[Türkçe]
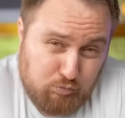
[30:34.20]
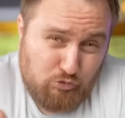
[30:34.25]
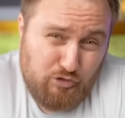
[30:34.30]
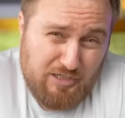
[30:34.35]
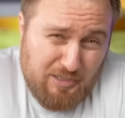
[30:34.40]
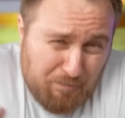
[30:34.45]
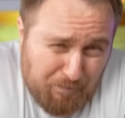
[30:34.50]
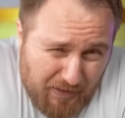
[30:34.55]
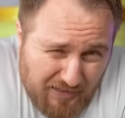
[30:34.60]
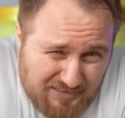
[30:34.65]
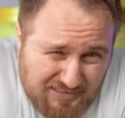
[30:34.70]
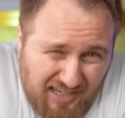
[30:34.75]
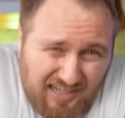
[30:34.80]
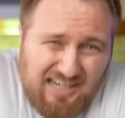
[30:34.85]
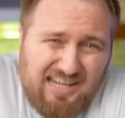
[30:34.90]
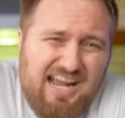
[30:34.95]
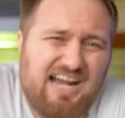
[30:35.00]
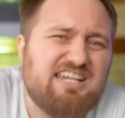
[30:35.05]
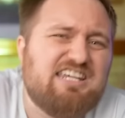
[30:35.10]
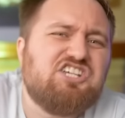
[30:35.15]
Bunları
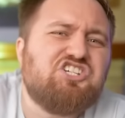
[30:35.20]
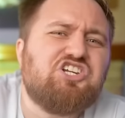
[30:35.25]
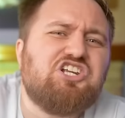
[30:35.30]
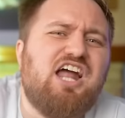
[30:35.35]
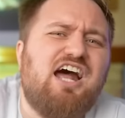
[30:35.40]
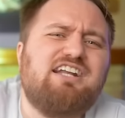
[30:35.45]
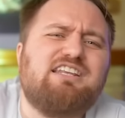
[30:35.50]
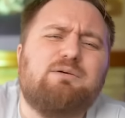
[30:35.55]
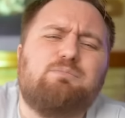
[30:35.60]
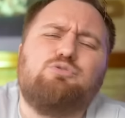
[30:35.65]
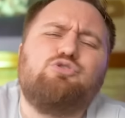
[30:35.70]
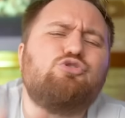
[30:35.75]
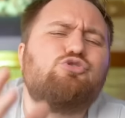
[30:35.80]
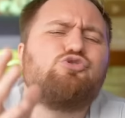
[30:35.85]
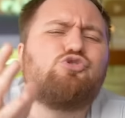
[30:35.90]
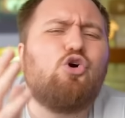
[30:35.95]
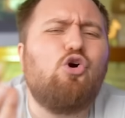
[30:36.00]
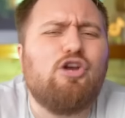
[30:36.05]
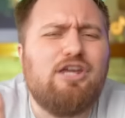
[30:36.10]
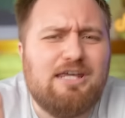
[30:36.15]
pazarlayan kişiler de bunu
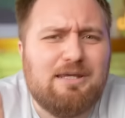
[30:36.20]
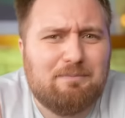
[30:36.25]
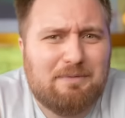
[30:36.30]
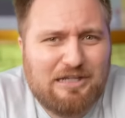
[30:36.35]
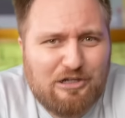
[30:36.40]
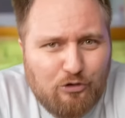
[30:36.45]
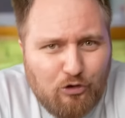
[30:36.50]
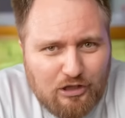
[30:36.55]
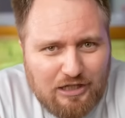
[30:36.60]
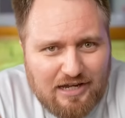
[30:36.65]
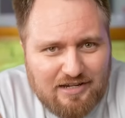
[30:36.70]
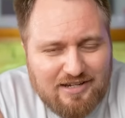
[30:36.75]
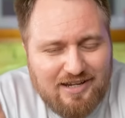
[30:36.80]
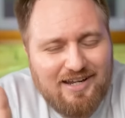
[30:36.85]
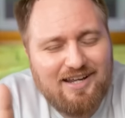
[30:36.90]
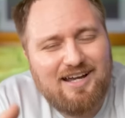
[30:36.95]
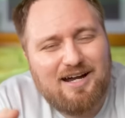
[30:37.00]
çok iyi biliyorlar.